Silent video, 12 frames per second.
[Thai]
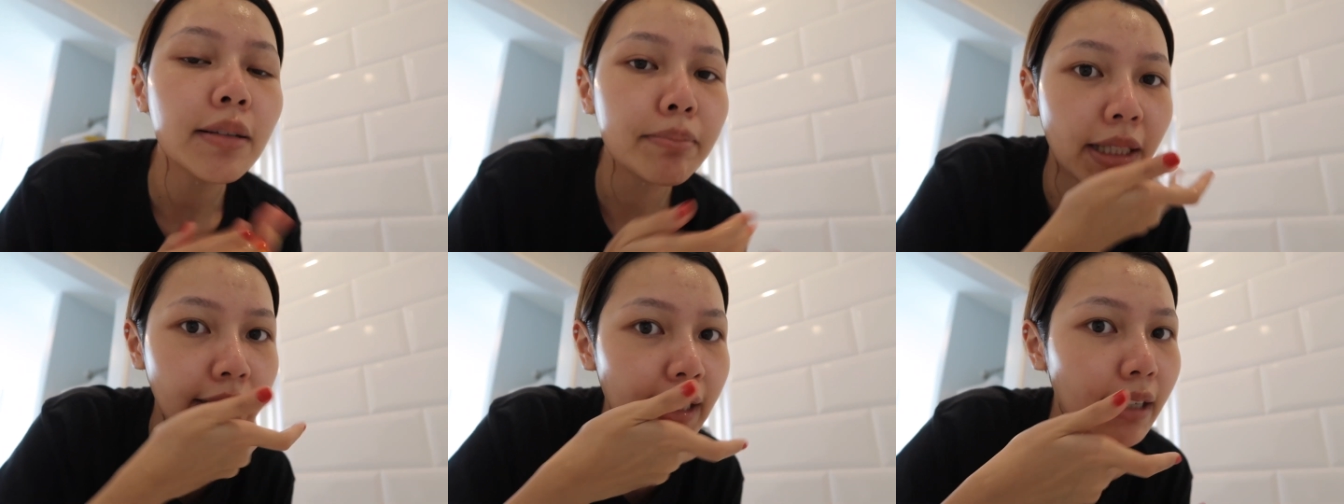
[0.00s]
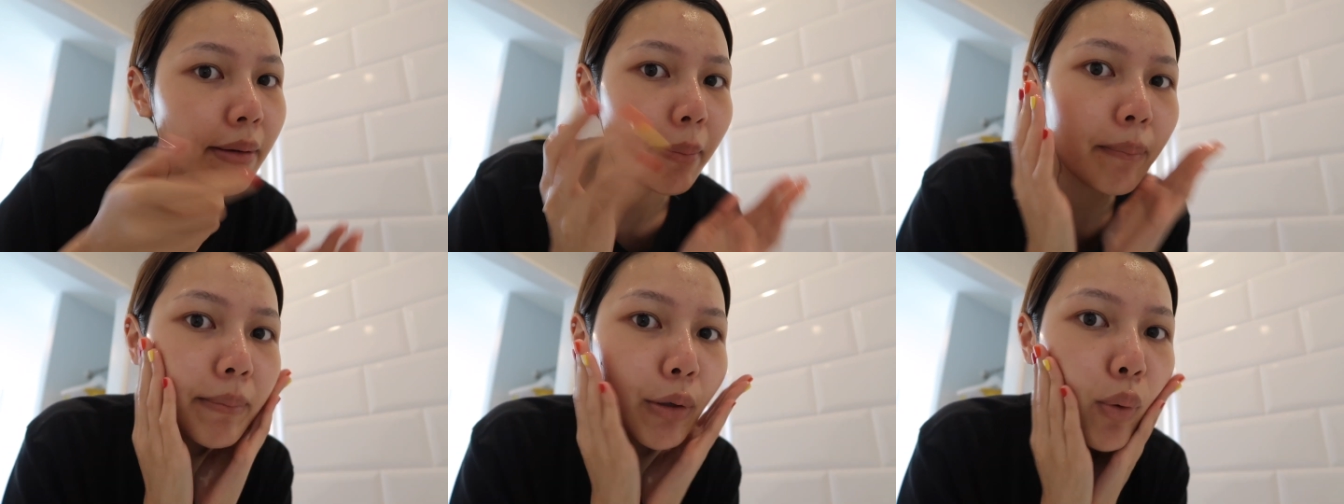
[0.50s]
เหมือนยังแบบ
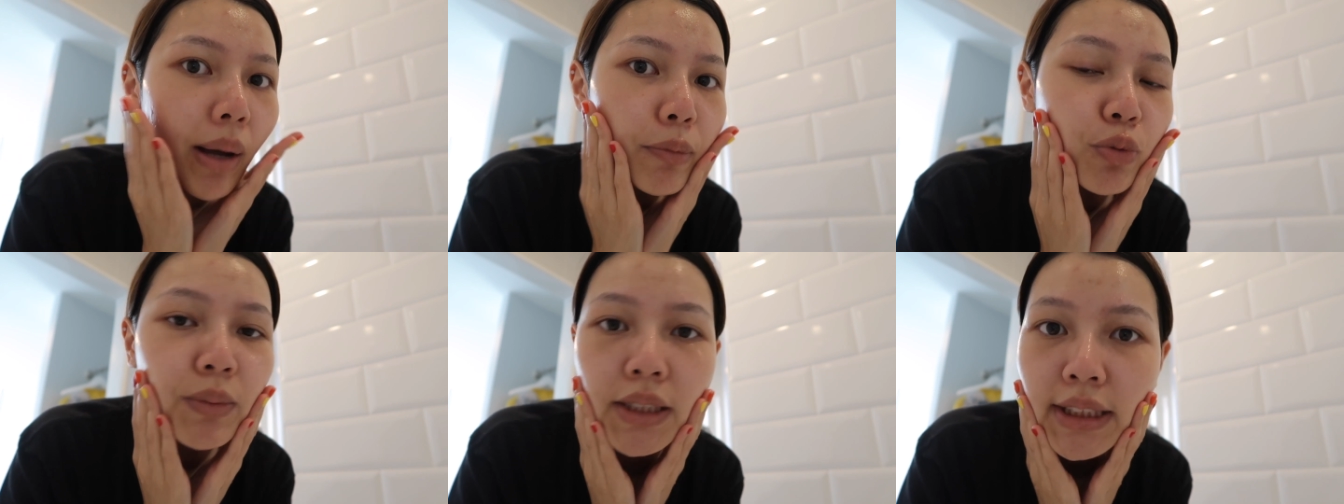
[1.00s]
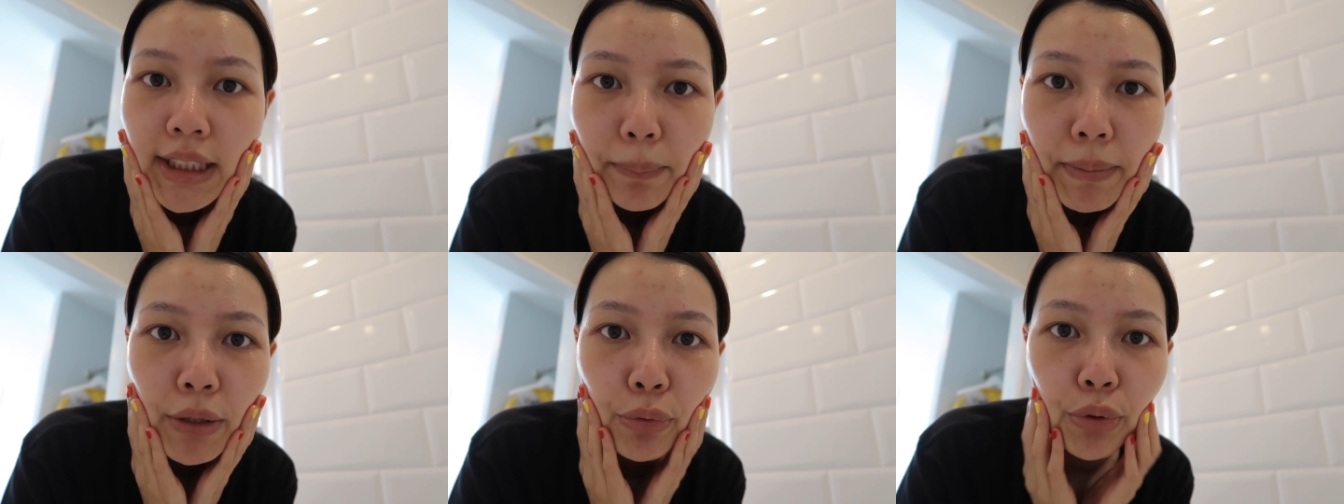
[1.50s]
มีความชุ่มชื่นกับ
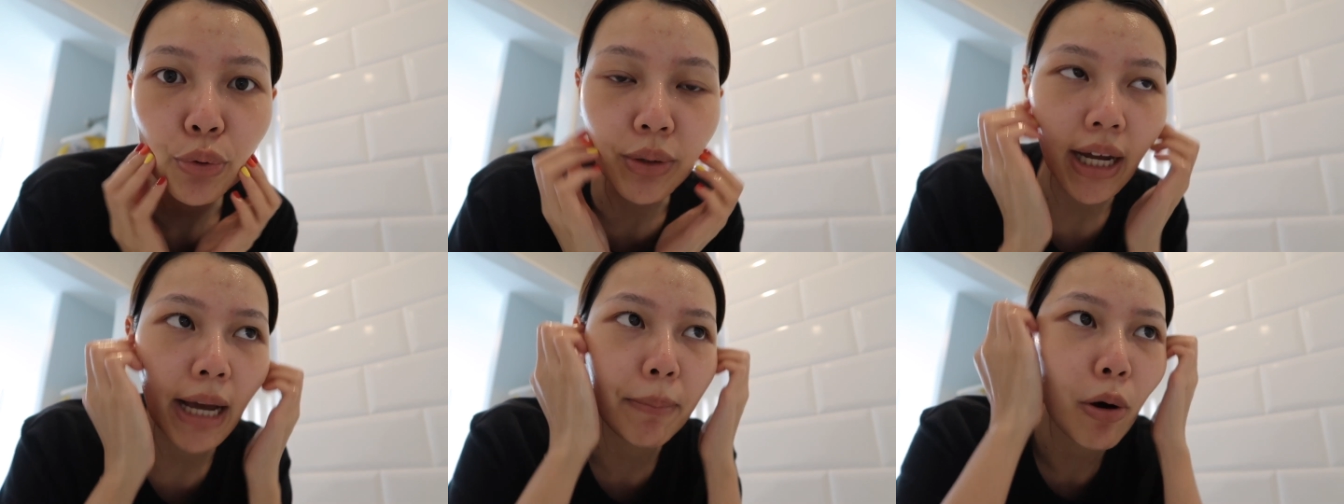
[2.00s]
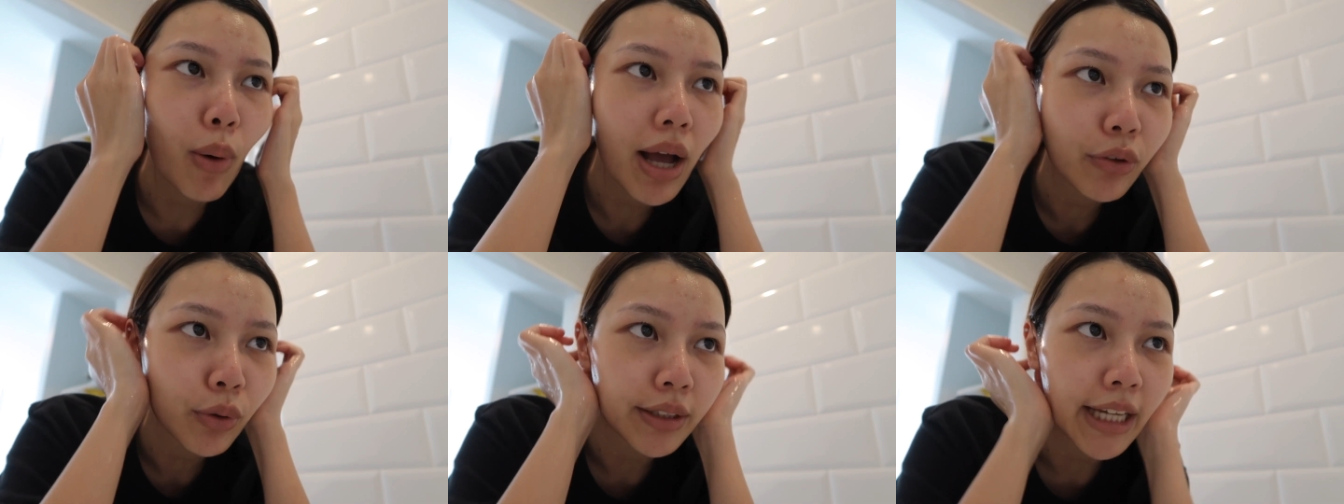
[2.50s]
ผิวอยู่นะคะเพราะว่า
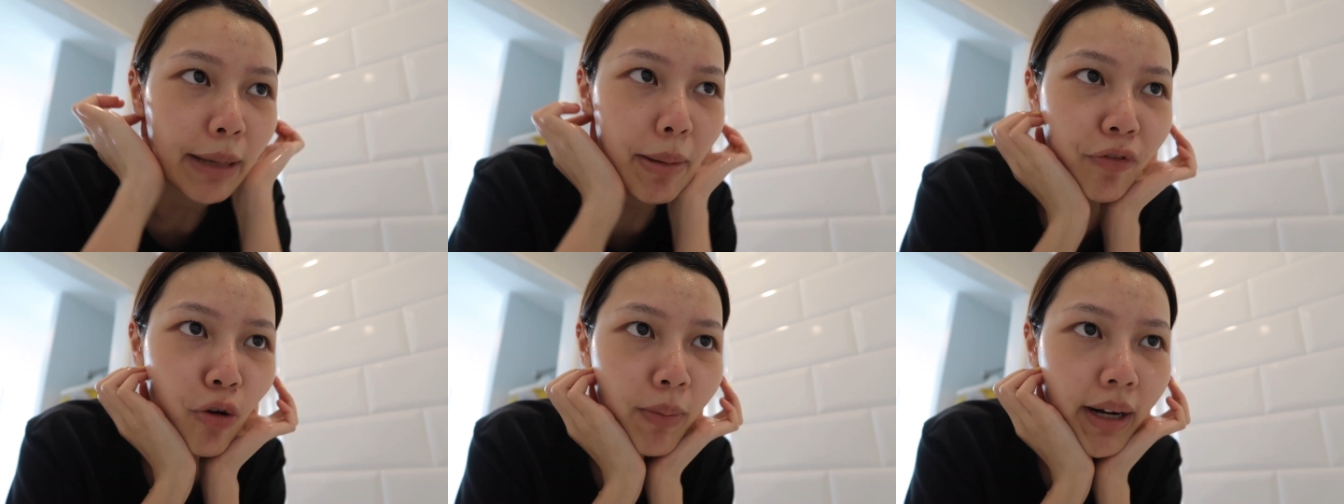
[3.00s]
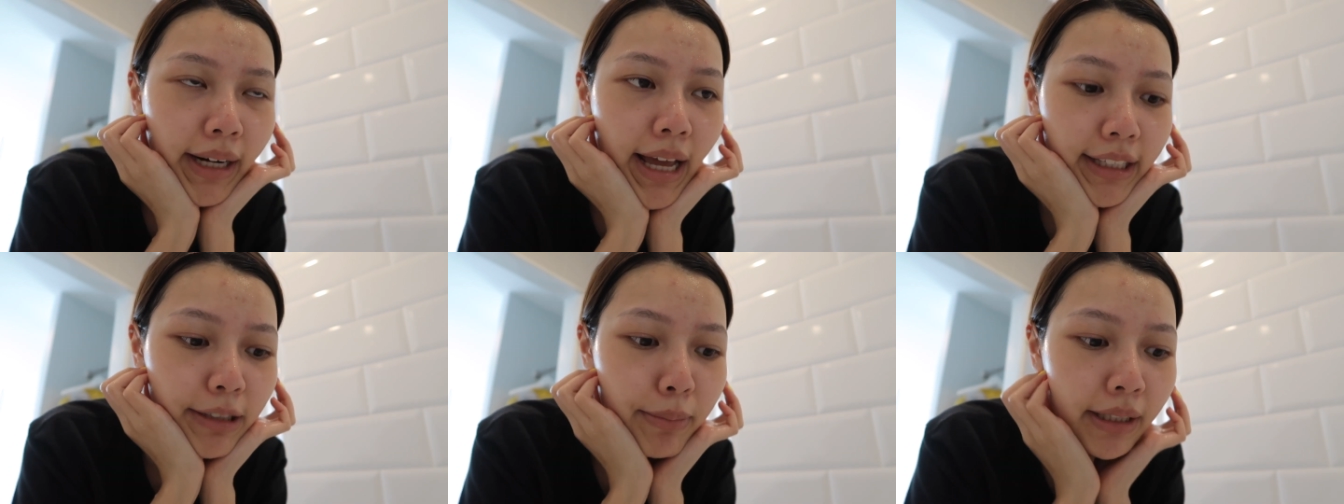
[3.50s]
ส่วนใหญ่แบบโฟมล้างหน้า
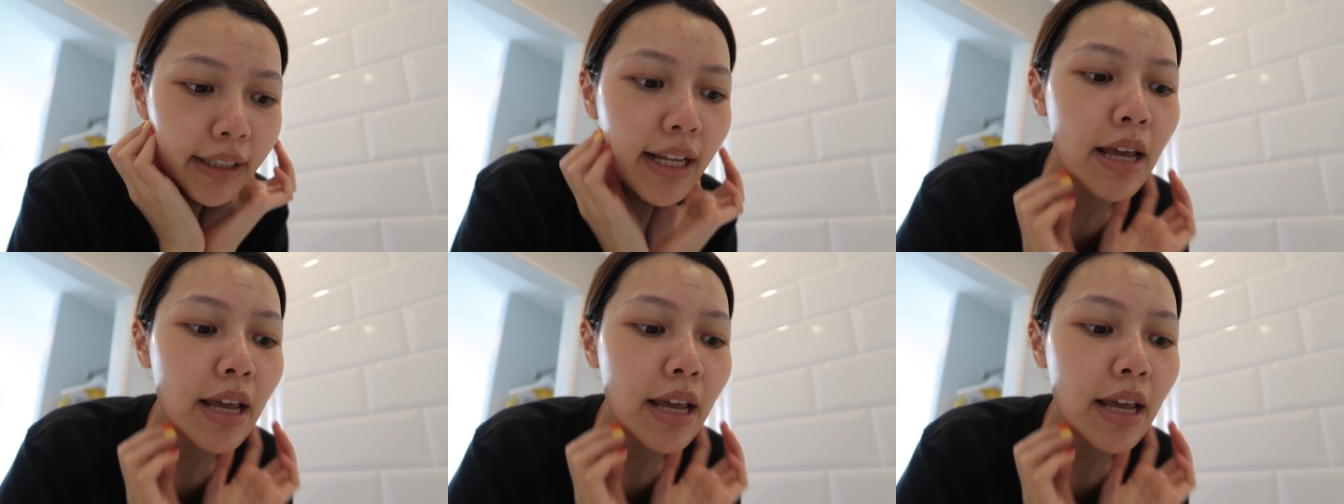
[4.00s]
ที่มัน